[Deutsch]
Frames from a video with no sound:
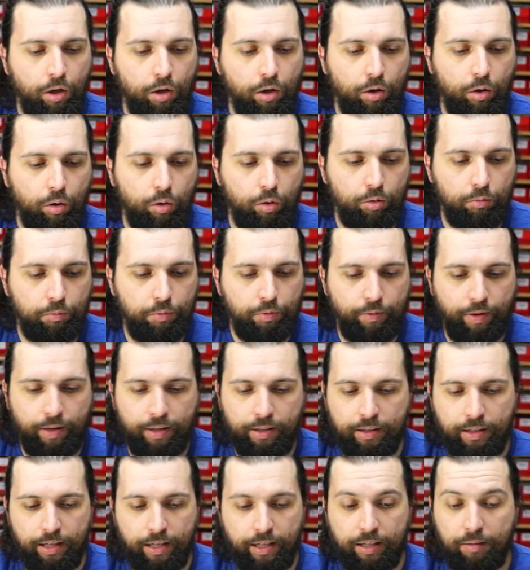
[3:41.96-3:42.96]
Und wir
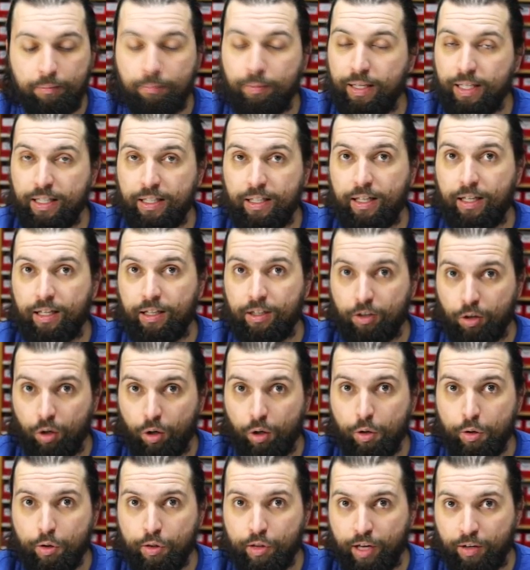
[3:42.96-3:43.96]
werden gleich mächtig
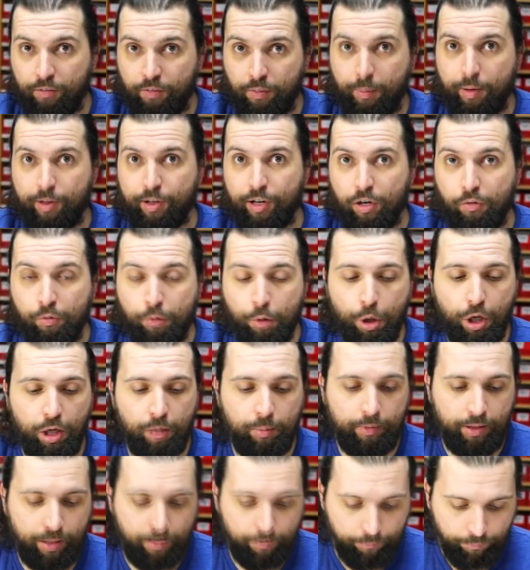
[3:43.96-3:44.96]
enttäuscht sein, wenn wir es
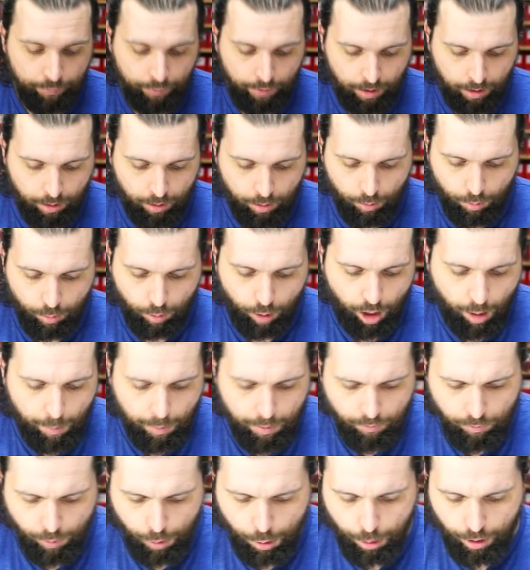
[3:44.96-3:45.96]
aufgeschraubt haben.
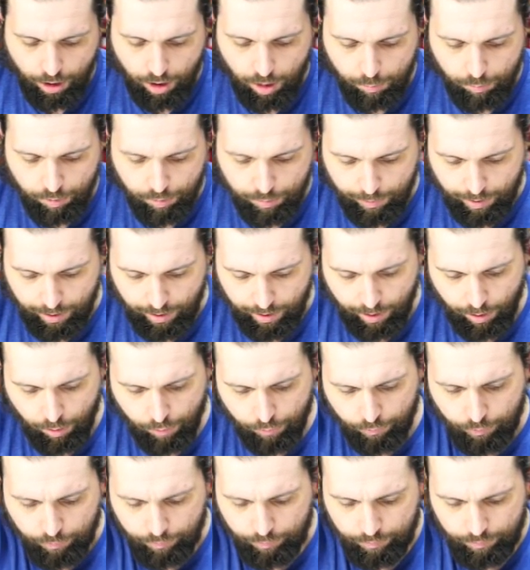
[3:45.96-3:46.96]
Aber wir schrauben es mal
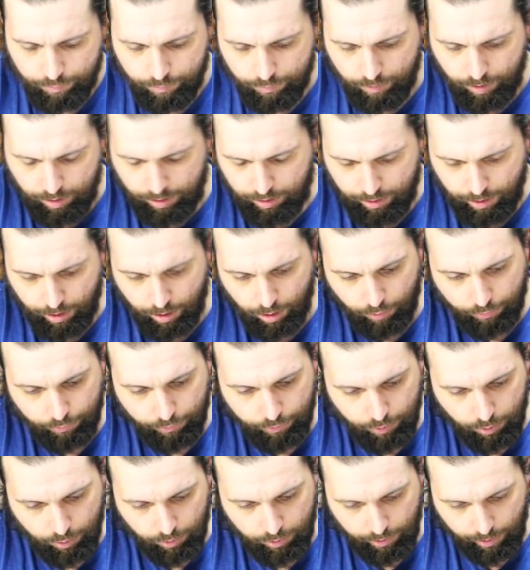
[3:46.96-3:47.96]
auf, in der
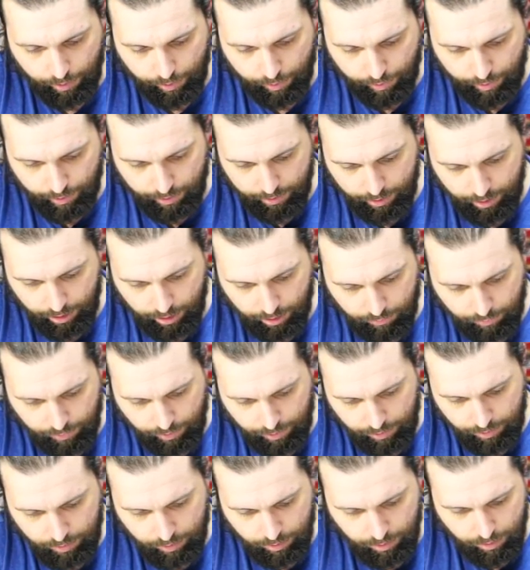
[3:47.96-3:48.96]
Hoffnung, dass da
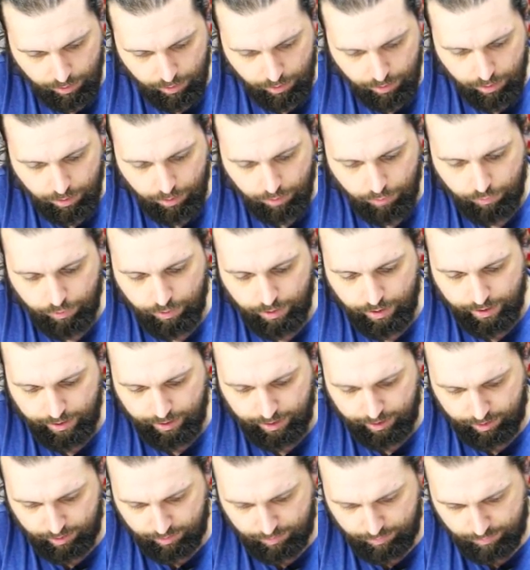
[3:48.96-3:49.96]
irgendwie
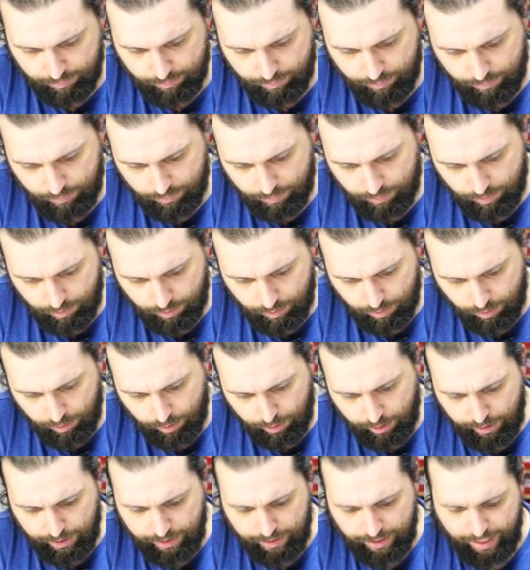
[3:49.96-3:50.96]
vielleicht ein
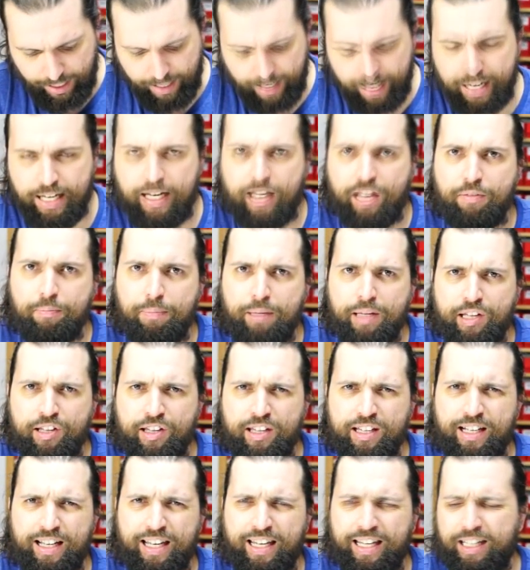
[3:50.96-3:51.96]
kleines
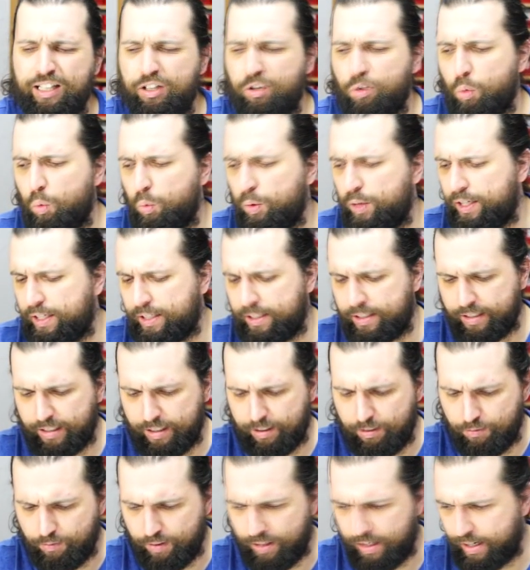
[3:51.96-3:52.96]
bisschen Elektronik
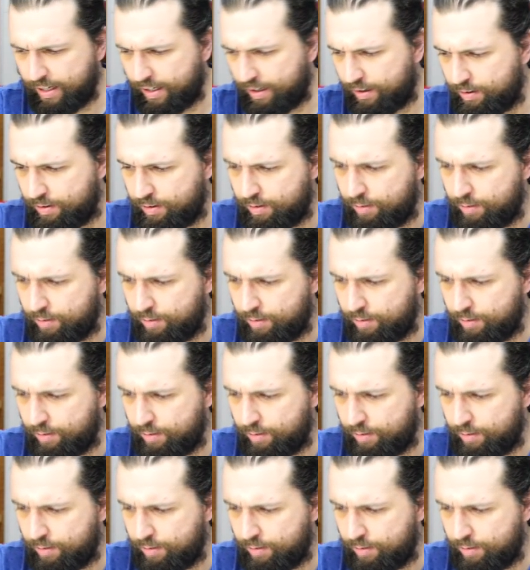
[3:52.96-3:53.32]
drin wäre.